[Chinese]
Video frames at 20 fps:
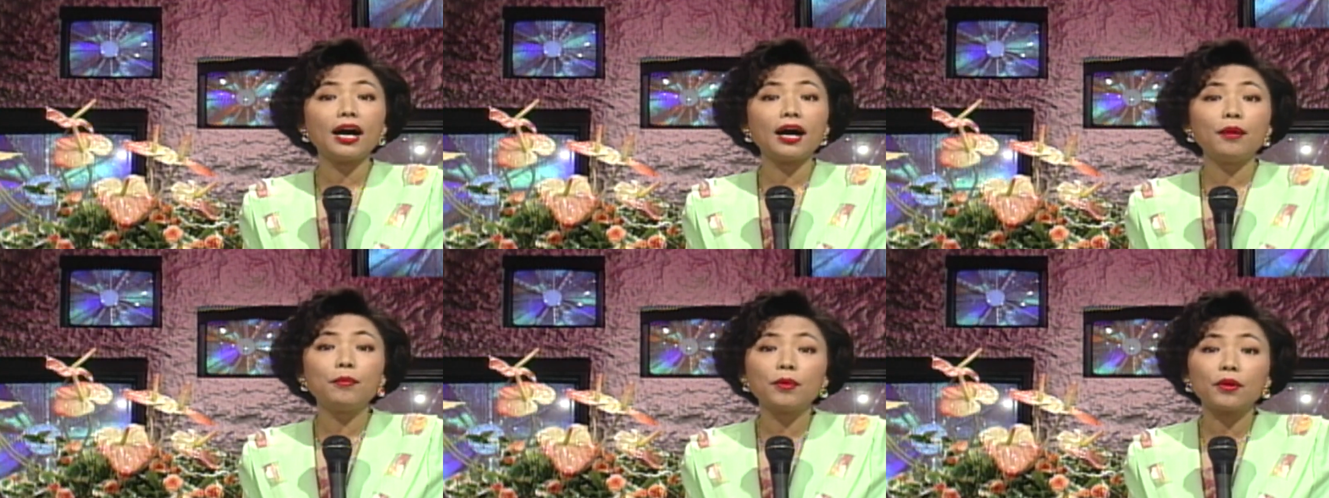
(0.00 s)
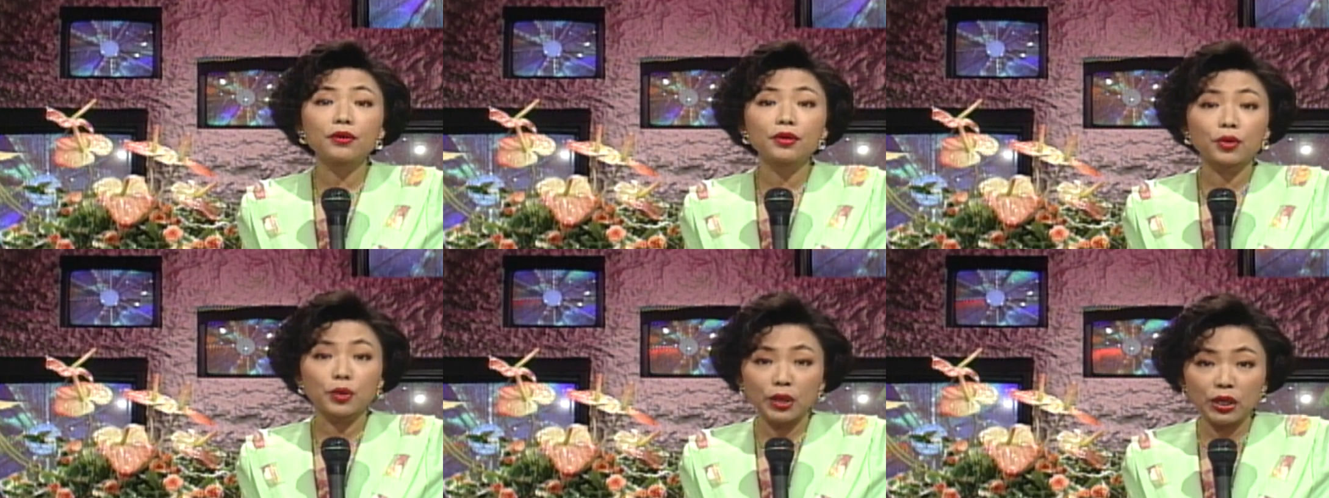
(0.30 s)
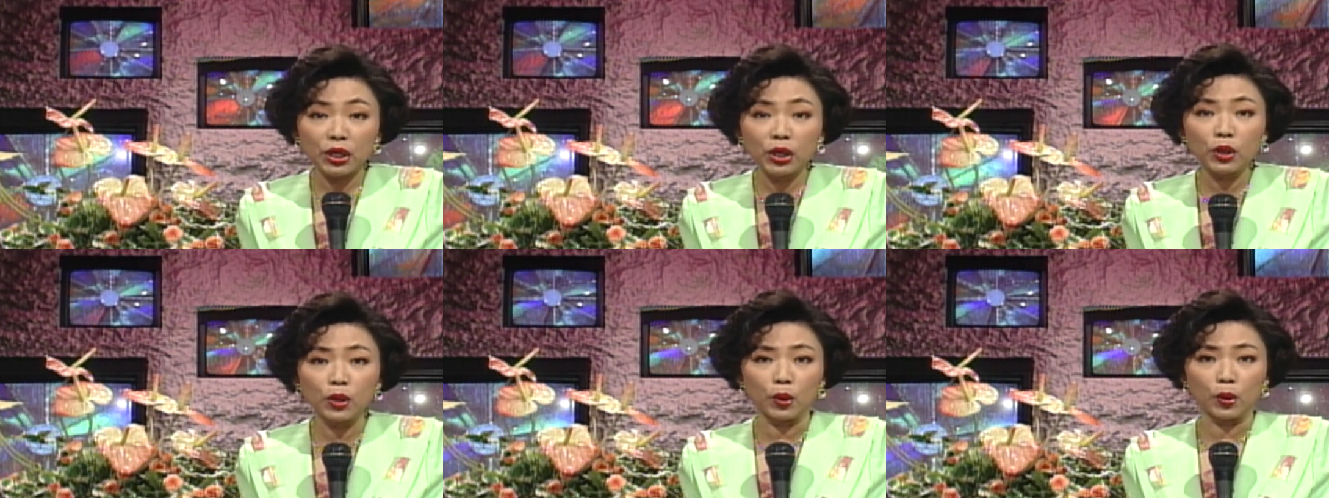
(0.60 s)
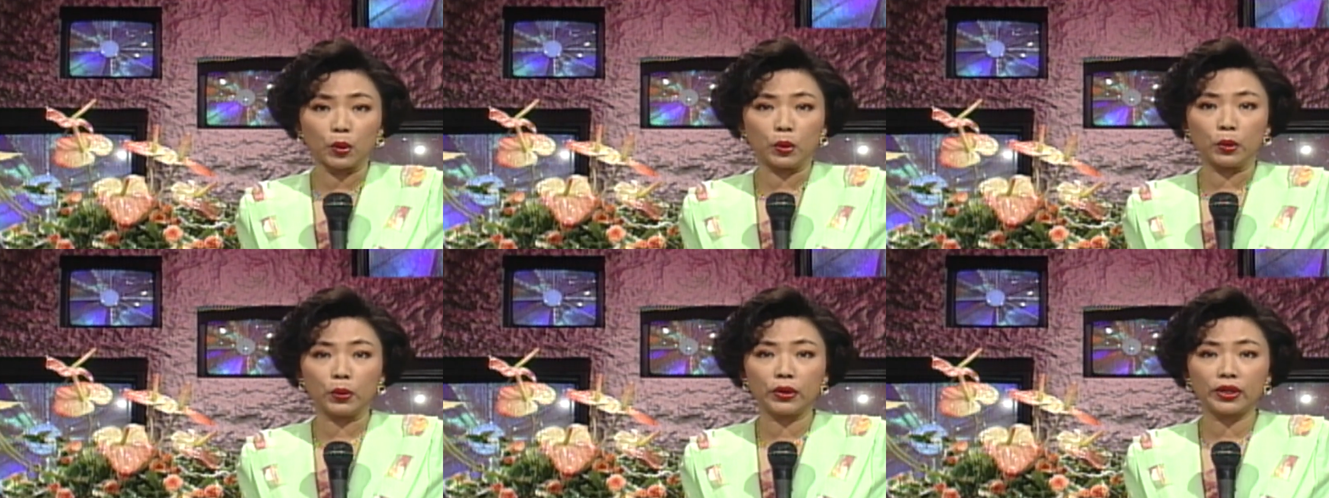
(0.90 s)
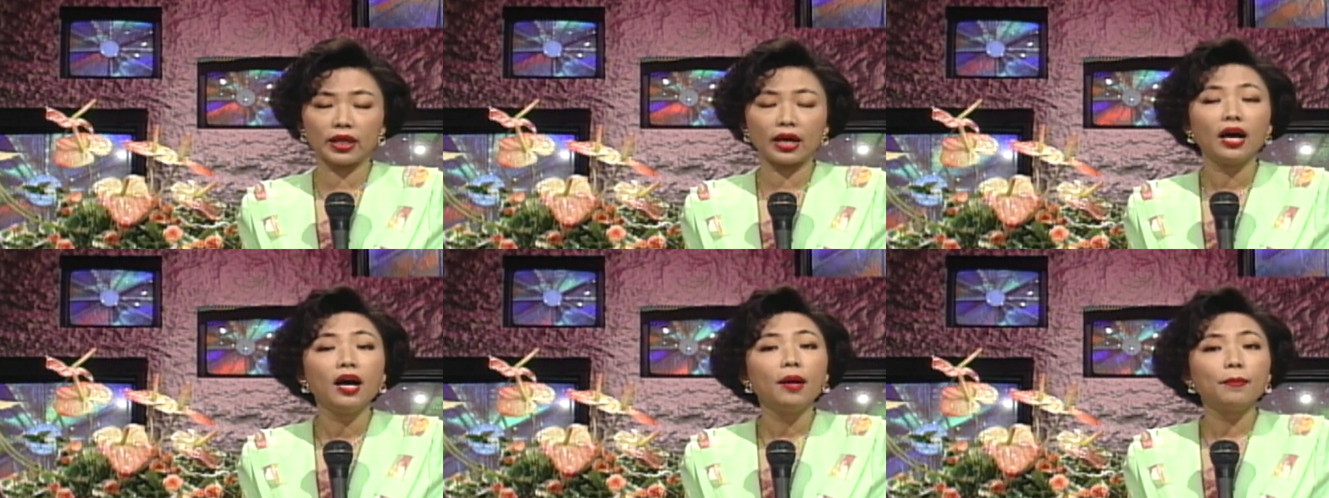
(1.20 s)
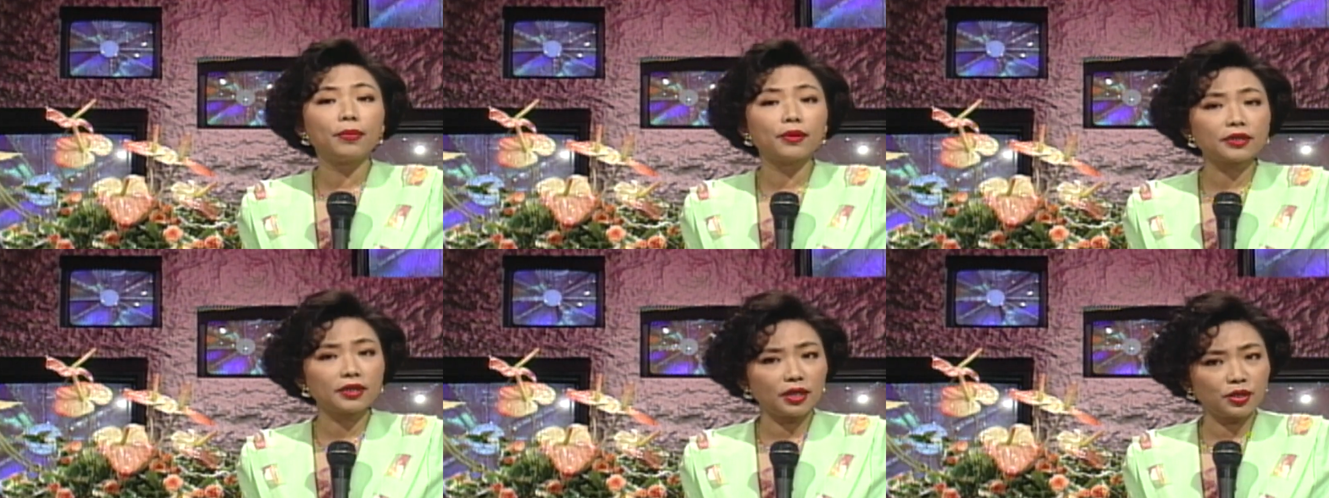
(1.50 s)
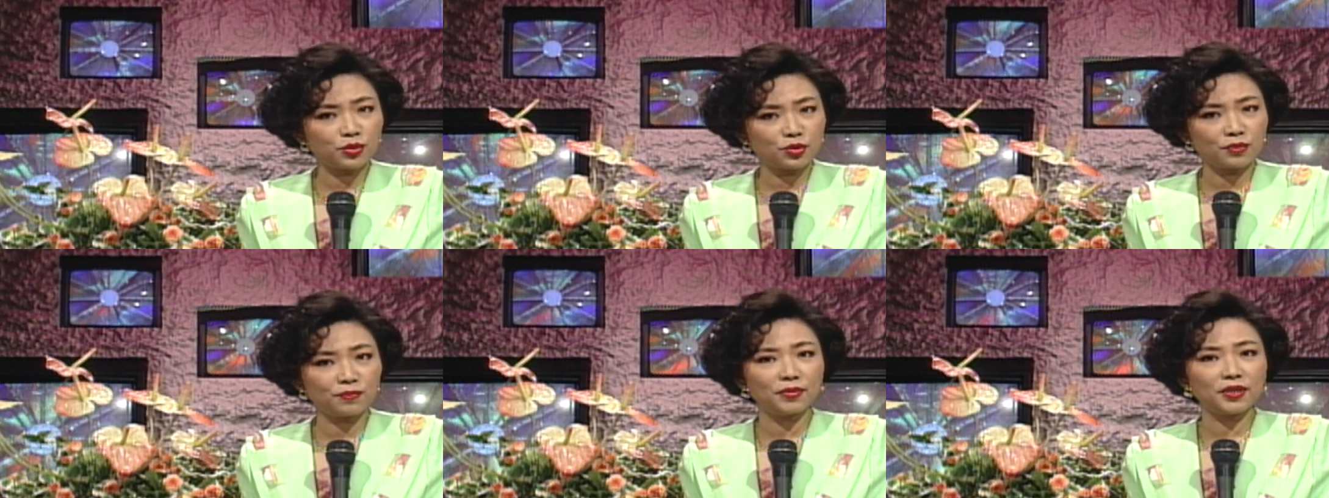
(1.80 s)
啊，我在这休困了，我
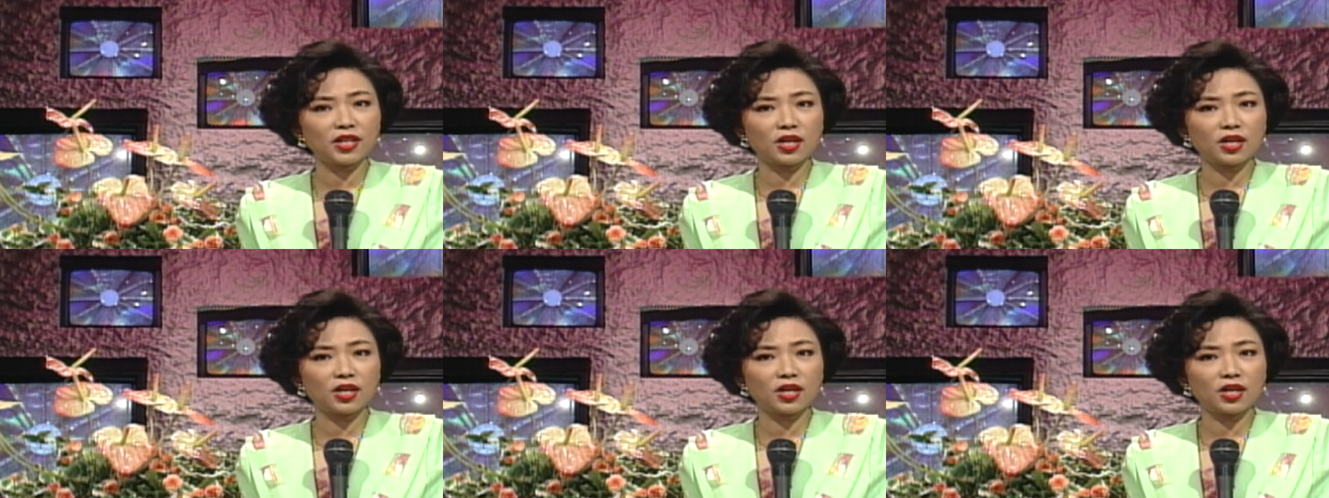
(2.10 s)
在这准